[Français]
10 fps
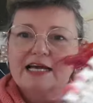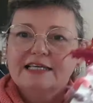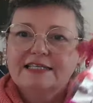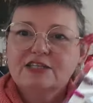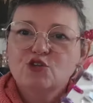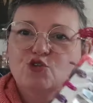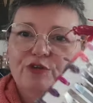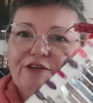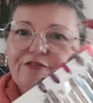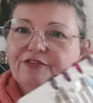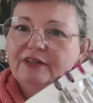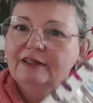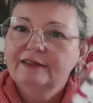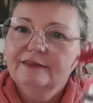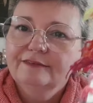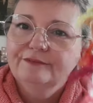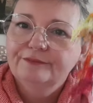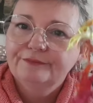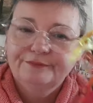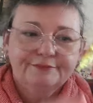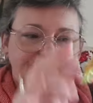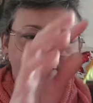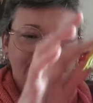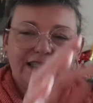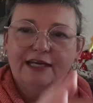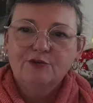Ça, ce sont les fils qu'elle a